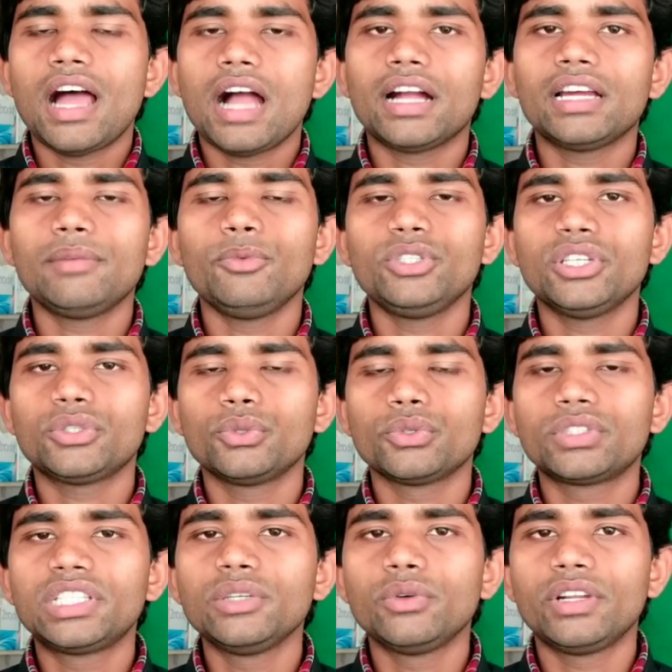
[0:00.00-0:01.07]
अगर मुझे
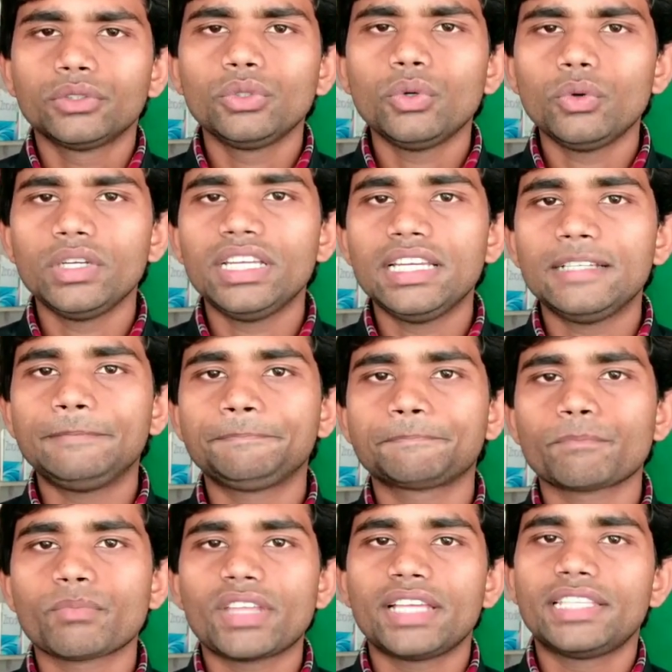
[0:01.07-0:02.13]
सुस्ती हो रही तो ये
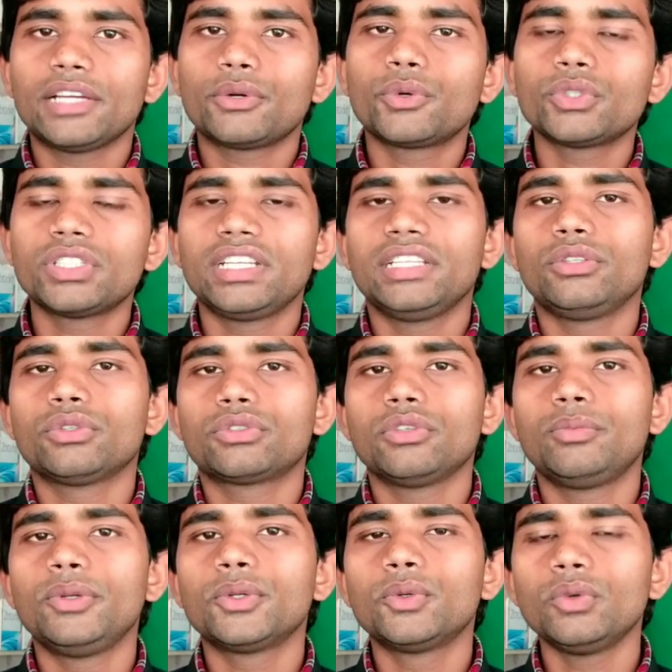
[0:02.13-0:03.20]
ऐसा कुछ नहीं
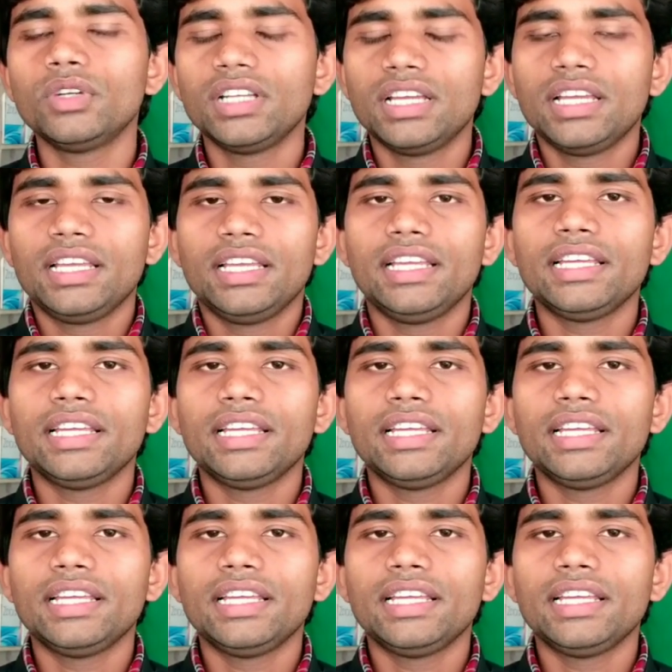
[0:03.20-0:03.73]
दोस्तों बिल्कुल